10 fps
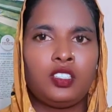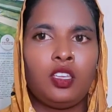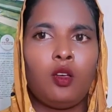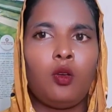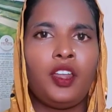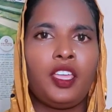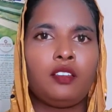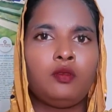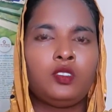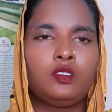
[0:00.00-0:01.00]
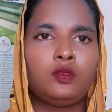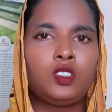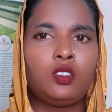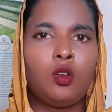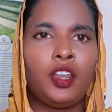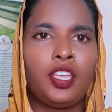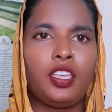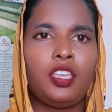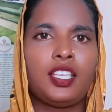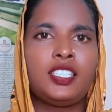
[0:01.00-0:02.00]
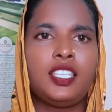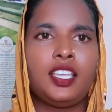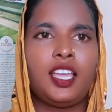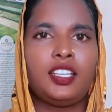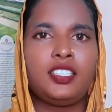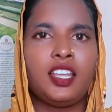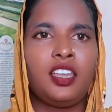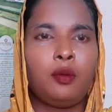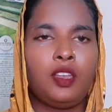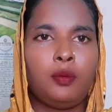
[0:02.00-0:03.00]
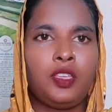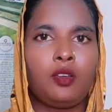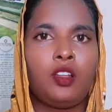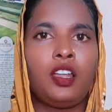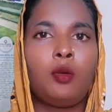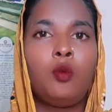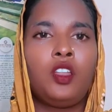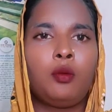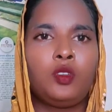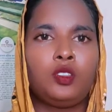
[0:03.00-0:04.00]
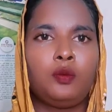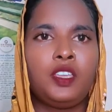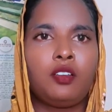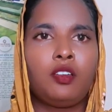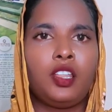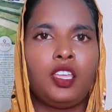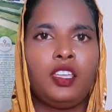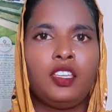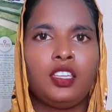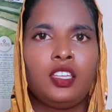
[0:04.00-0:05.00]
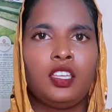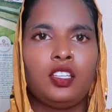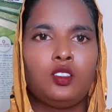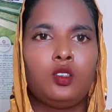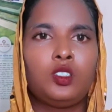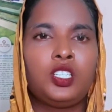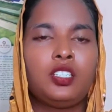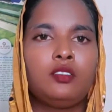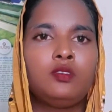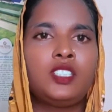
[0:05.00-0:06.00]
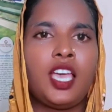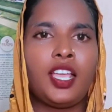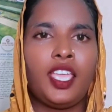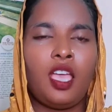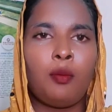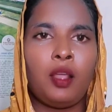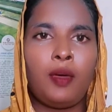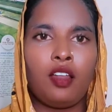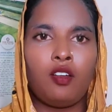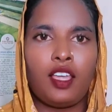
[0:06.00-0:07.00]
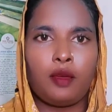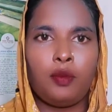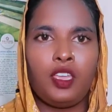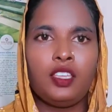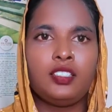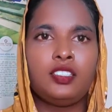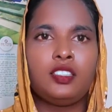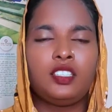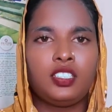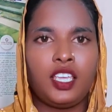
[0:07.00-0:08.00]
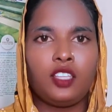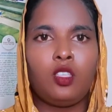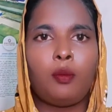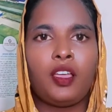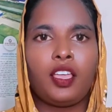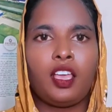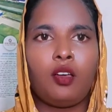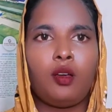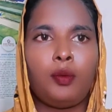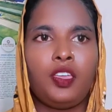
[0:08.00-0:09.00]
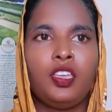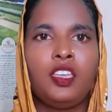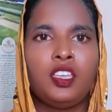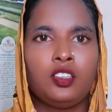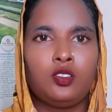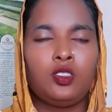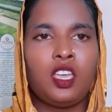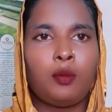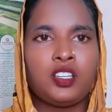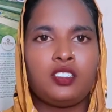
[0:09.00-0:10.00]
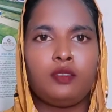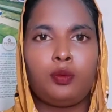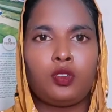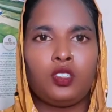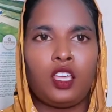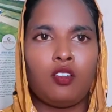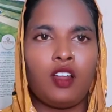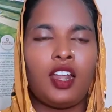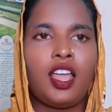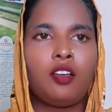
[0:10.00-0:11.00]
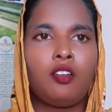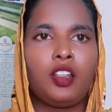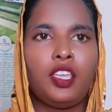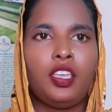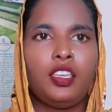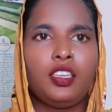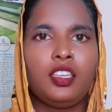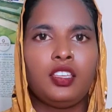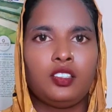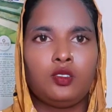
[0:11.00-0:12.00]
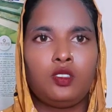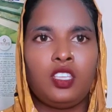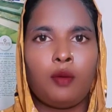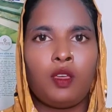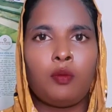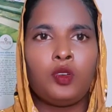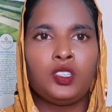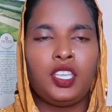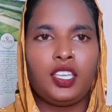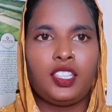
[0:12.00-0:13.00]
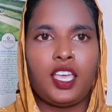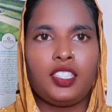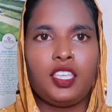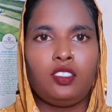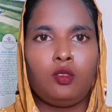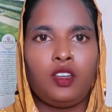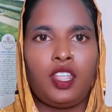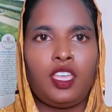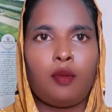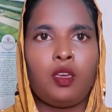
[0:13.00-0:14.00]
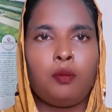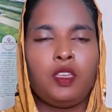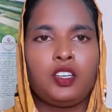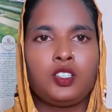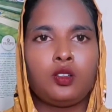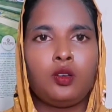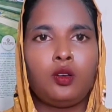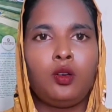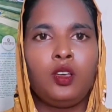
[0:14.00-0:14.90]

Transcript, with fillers: কেউ অনেক অনেকেই আছে গার্জিয়ান লেভেলে বিয়ে করে না মনের মতো বিয়ে করে তো যাকে আমার ভালো লাগবে সেই তো আমাকে খাওয়াবে যদি আমার সাথে প্রতারণা না করে যদি আমার মন থেকে দায় দায়িত্ব নেয় আমার মেয়ের সহ